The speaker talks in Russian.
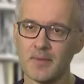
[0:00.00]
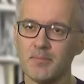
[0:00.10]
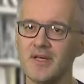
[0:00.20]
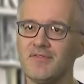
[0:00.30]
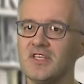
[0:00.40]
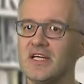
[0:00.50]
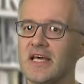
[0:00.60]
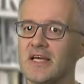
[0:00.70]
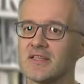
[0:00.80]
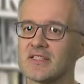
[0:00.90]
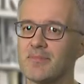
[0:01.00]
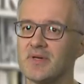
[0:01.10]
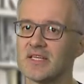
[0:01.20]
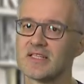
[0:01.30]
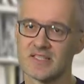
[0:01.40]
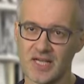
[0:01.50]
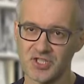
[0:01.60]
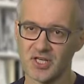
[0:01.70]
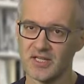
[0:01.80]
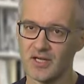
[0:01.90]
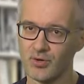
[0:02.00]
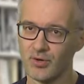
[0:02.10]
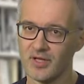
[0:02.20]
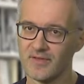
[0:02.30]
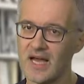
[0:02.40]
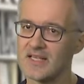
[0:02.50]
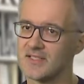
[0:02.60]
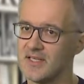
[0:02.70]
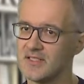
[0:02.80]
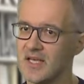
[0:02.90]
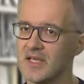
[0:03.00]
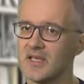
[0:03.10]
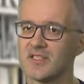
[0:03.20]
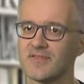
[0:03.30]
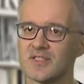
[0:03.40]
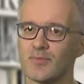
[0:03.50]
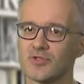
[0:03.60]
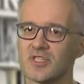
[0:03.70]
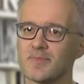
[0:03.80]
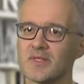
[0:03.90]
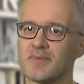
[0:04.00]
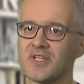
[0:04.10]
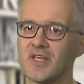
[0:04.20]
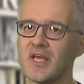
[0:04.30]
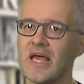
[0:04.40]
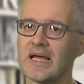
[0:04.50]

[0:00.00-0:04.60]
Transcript: Мы видели эти события с нашей колокольни, а здесь есть возможность посмотреть,